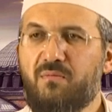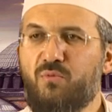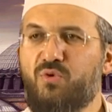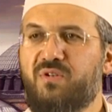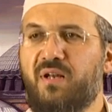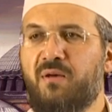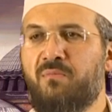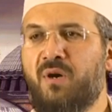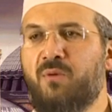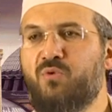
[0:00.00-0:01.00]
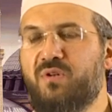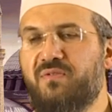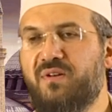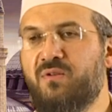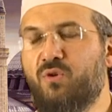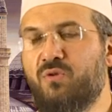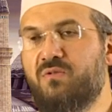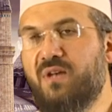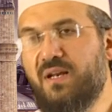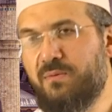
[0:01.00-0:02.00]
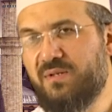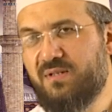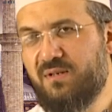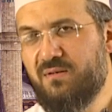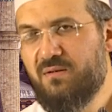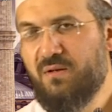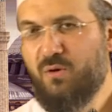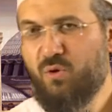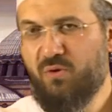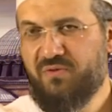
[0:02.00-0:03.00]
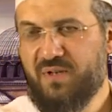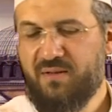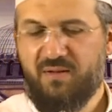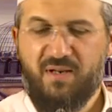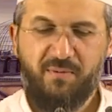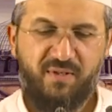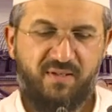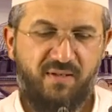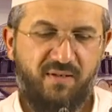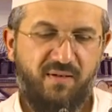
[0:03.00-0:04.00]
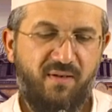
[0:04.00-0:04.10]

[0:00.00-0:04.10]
muhterem Mahmud Efendi onun talebesi, oftan talebesi